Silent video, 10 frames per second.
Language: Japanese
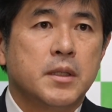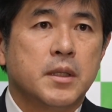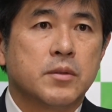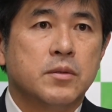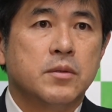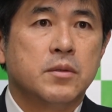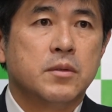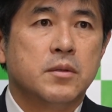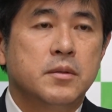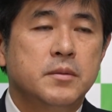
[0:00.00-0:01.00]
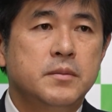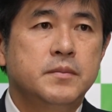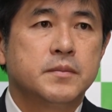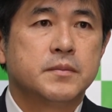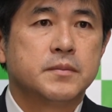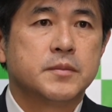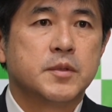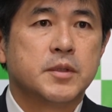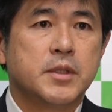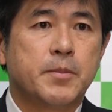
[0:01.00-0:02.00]
あの
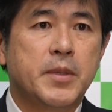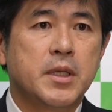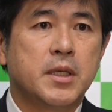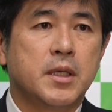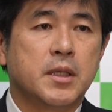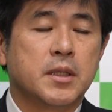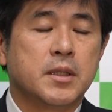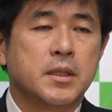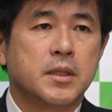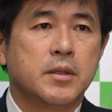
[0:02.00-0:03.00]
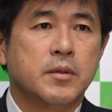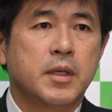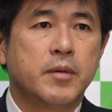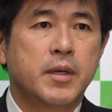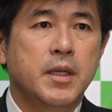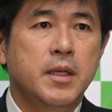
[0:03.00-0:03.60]
やっぱり我々